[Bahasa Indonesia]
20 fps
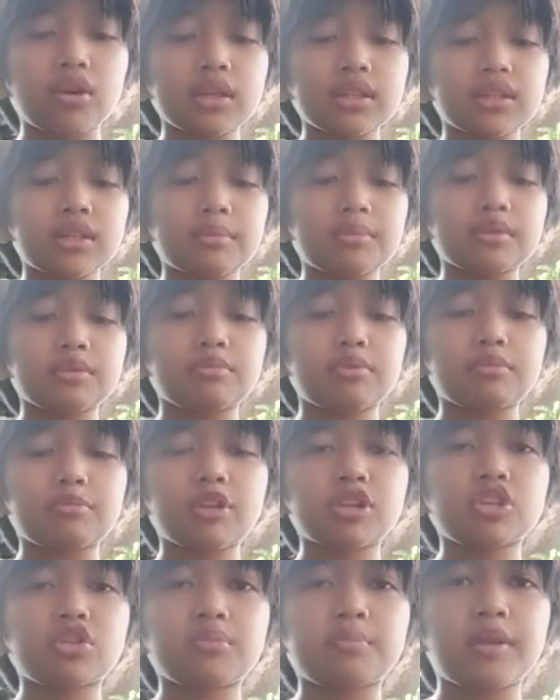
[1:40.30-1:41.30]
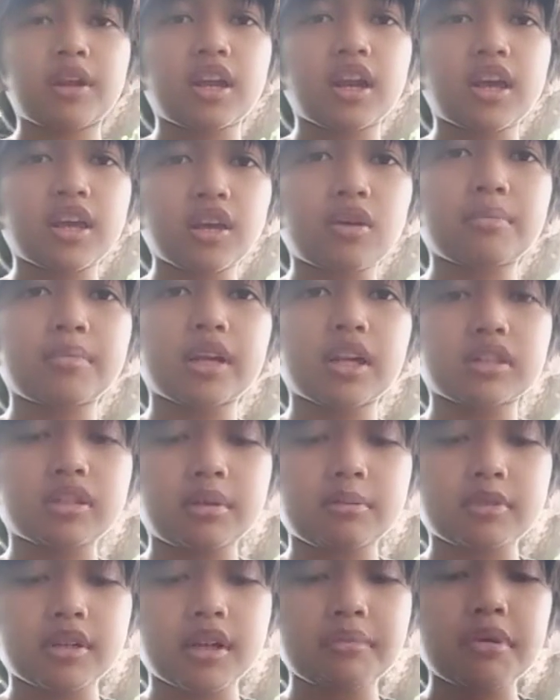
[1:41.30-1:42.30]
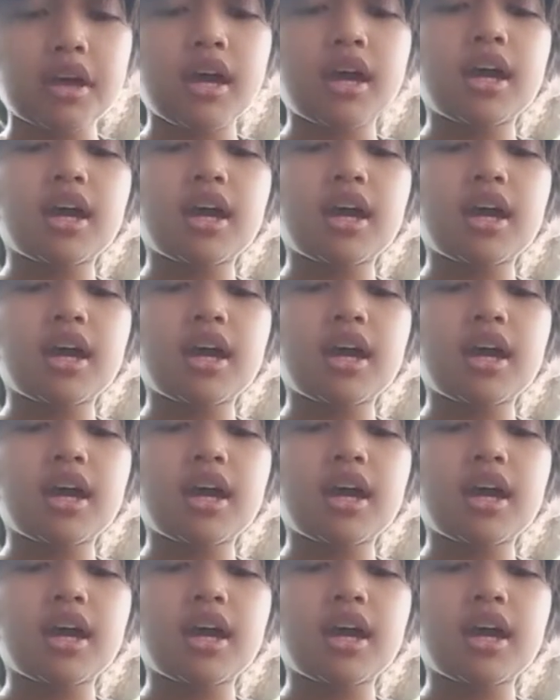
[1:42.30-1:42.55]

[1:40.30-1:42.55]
tapi sebelum lanjut lupa like, comment, dan subscribe.